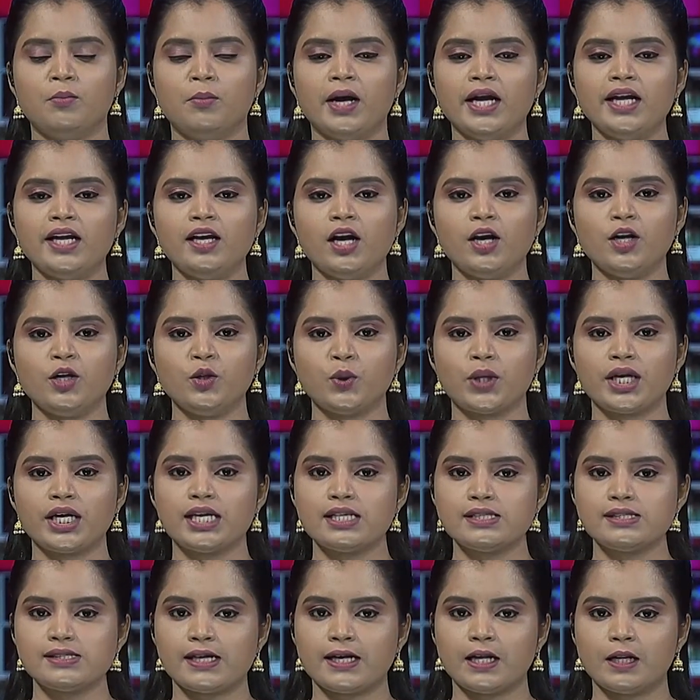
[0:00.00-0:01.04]

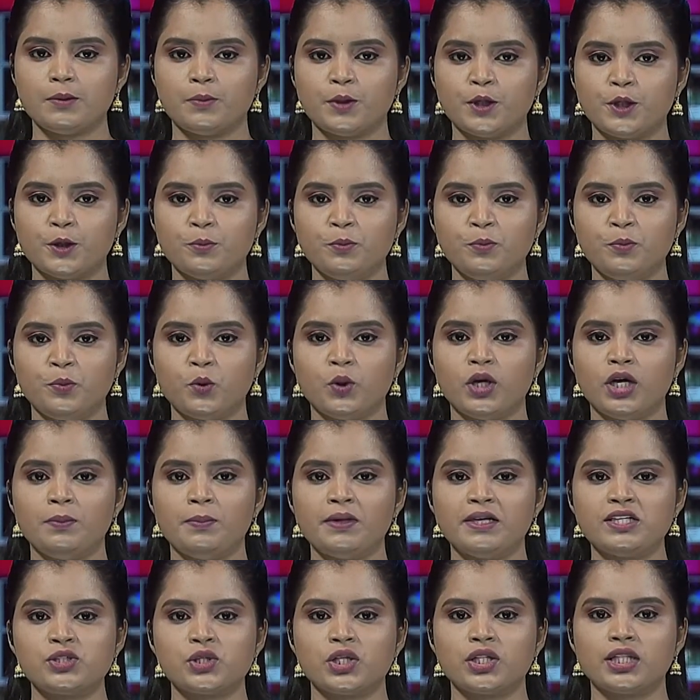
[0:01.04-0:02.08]
மயிலாடுதுறையில் செயல்படும்
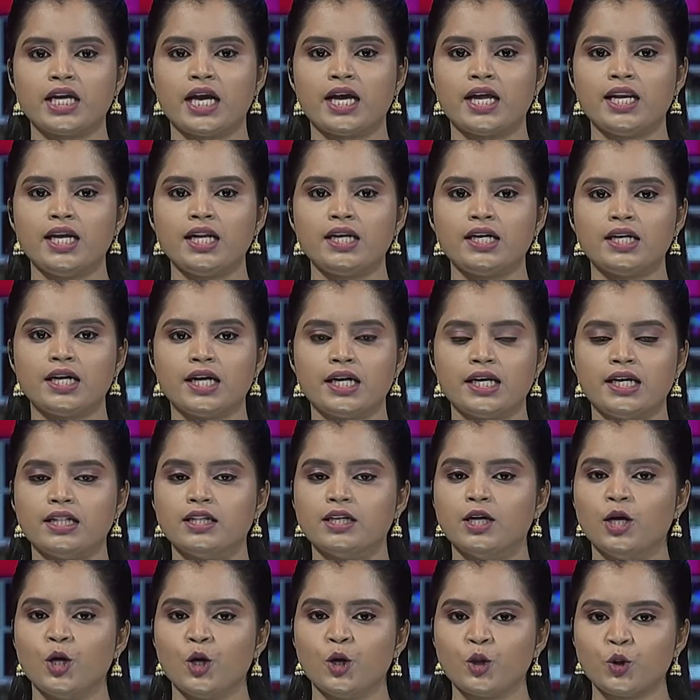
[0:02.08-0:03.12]
புகழ்பெற்ற தேநீர்
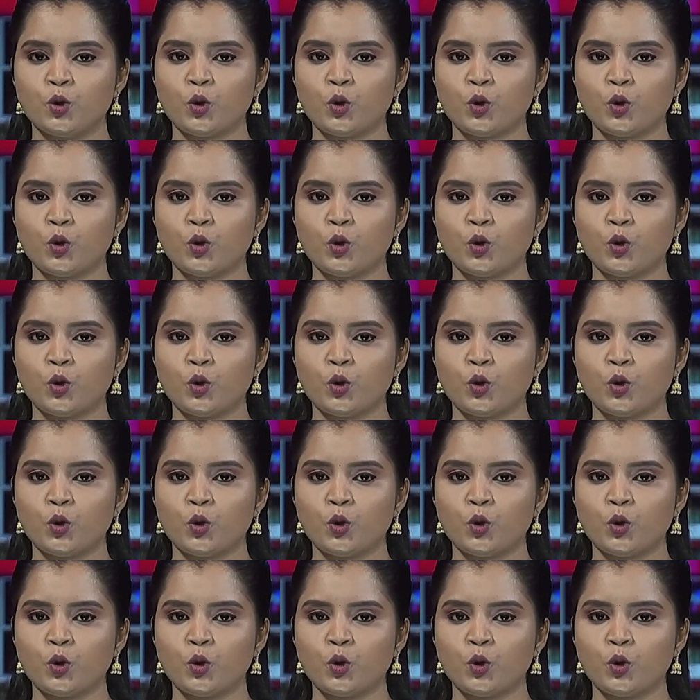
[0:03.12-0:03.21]
கடையில்